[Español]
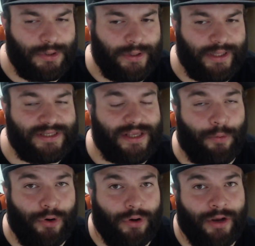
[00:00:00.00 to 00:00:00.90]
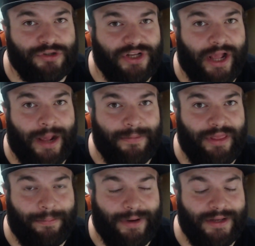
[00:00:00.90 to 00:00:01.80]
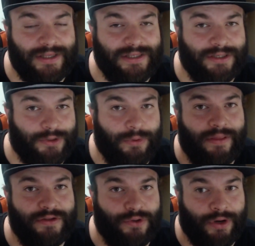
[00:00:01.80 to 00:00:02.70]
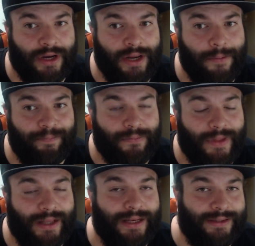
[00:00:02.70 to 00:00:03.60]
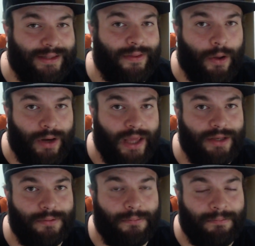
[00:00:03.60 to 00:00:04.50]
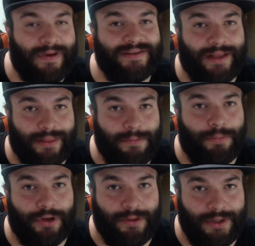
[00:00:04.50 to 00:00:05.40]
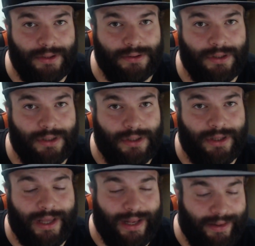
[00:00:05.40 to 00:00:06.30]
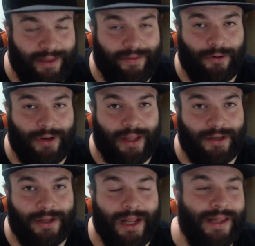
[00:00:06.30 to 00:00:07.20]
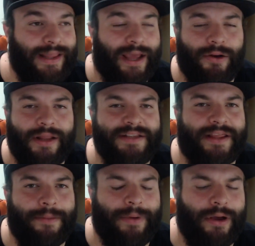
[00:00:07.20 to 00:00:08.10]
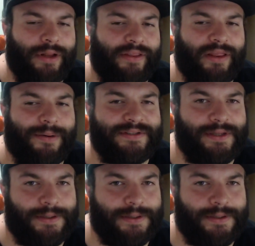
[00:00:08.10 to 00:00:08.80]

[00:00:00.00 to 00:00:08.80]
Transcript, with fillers: es que, bueno, a no ser que cambien de planes, según ha dicho Ricky, la tienda online va a estar disponible el día del online. El día que el online sea de pago, la tienda va a estar.